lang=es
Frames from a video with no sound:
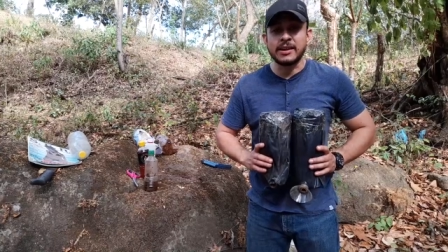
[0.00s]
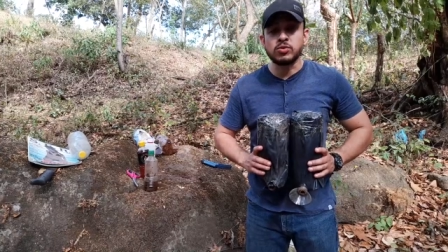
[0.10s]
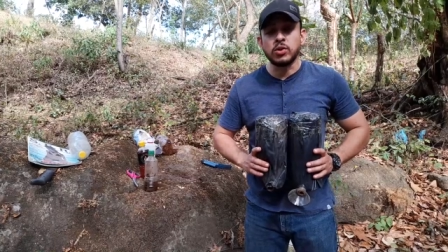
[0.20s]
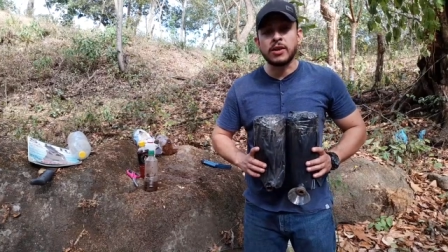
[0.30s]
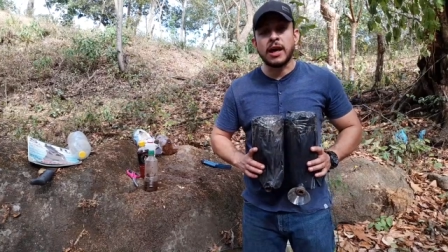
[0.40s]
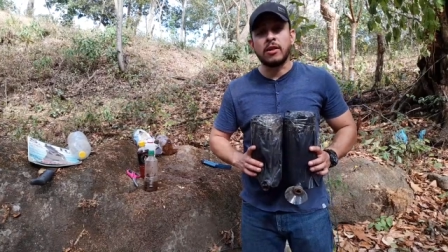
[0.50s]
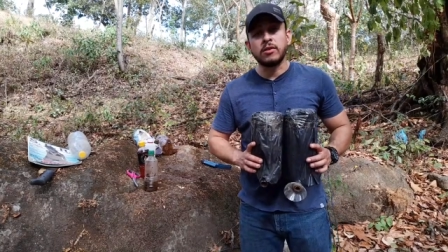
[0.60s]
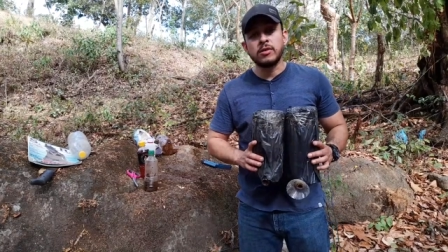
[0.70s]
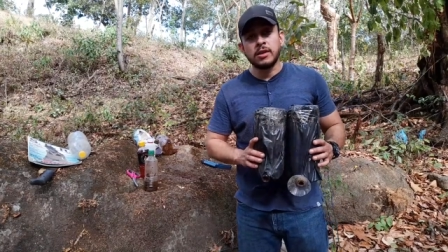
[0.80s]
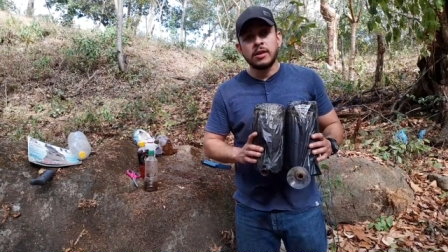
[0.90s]

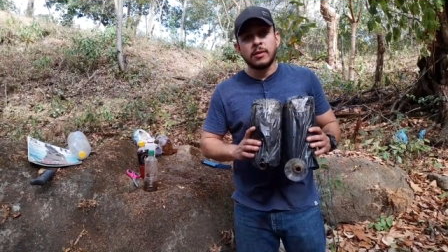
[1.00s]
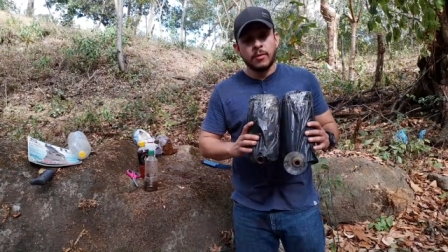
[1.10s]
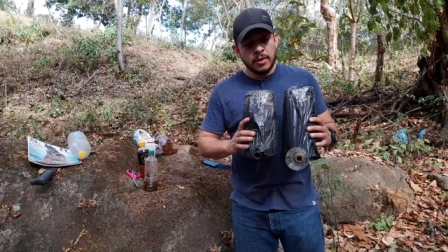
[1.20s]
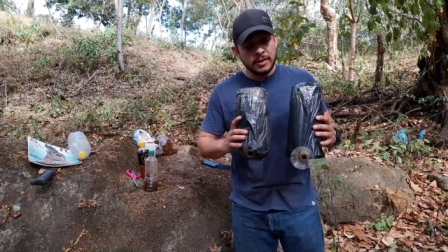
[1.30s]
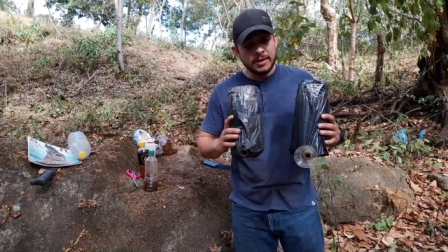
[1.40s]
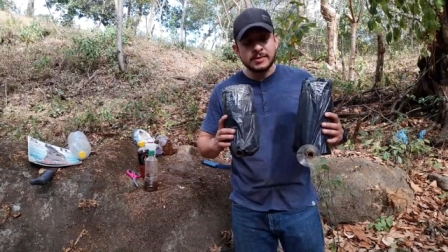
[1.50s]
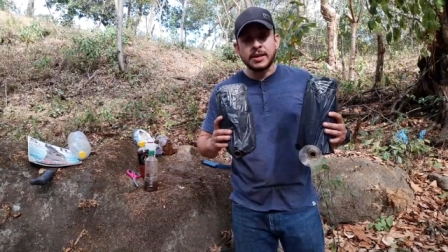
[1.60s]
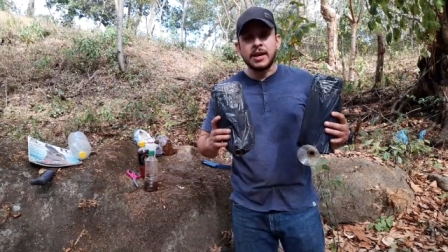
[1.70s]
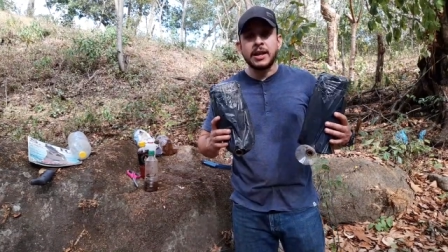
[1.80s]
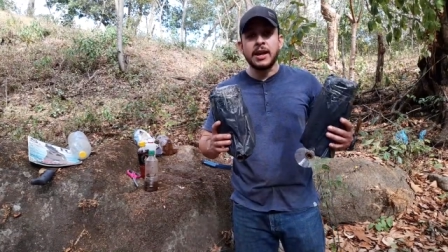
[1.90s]
resultados, te
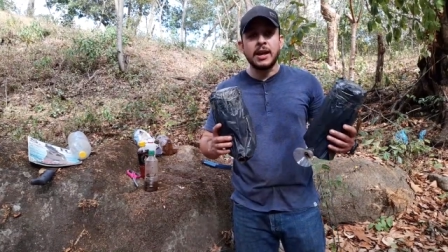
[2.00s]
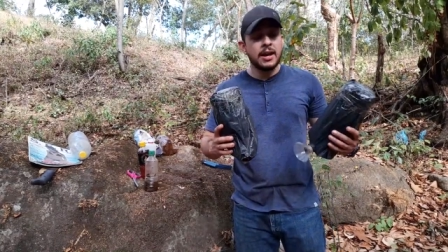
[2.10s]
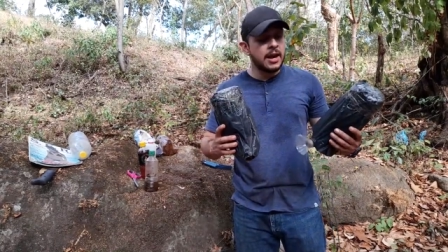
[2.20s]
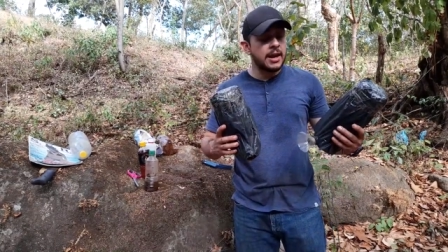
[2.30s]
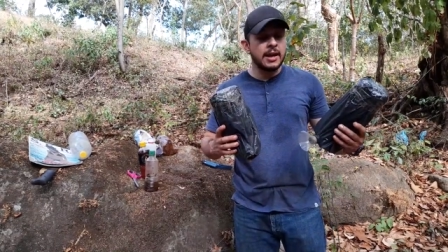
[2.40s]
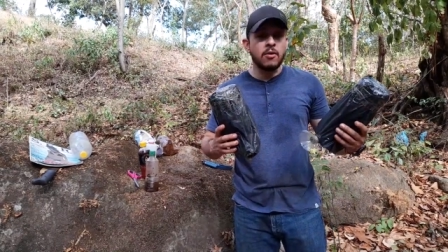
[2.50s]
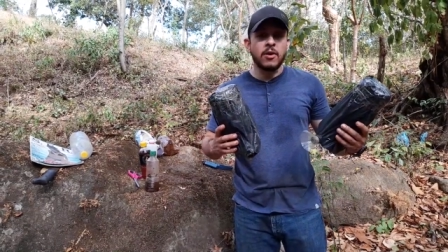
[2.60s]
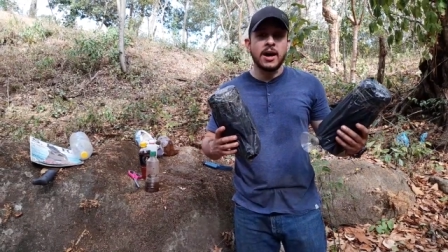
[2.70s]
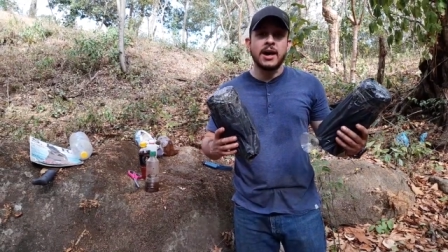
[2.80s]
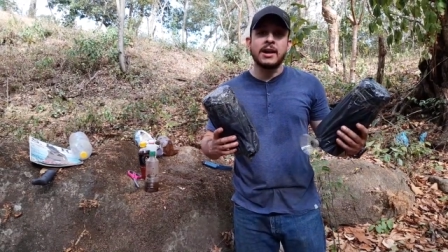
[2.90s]
enseñaré a
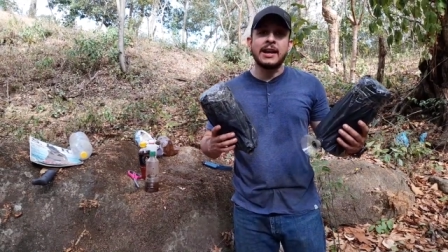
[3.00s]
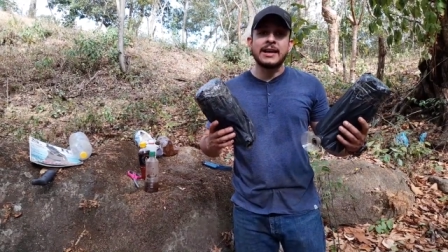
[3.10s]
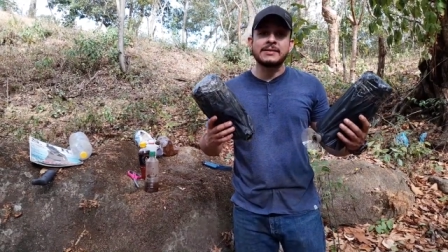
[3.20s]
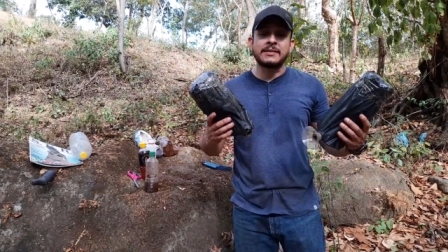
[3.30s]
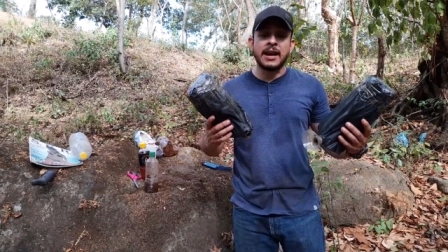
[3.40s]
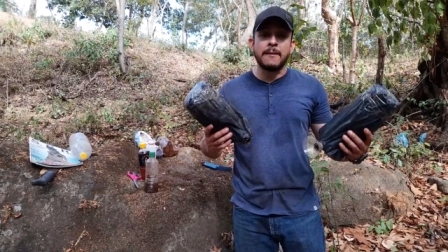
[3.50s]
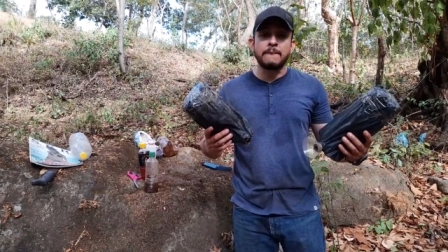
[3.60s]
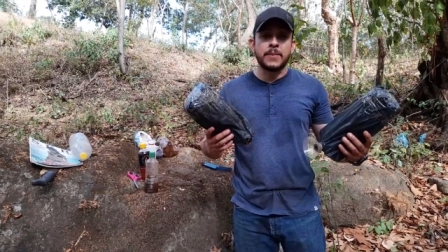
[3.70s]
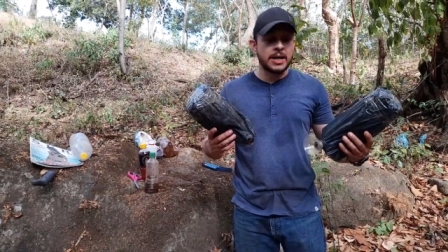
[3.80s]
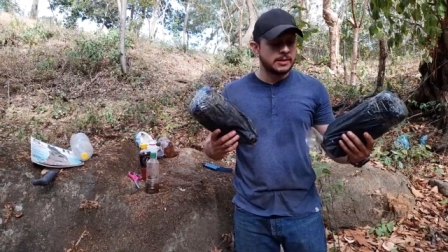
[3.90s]
elaborar las
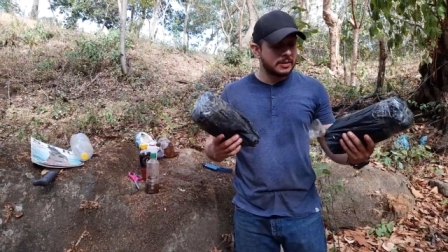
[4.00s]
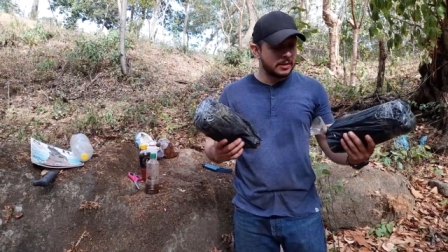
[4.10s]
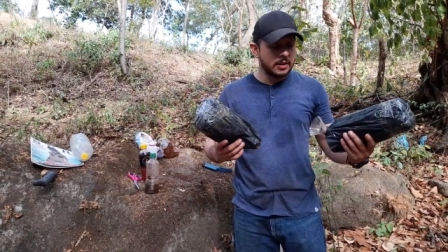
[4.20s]
trampas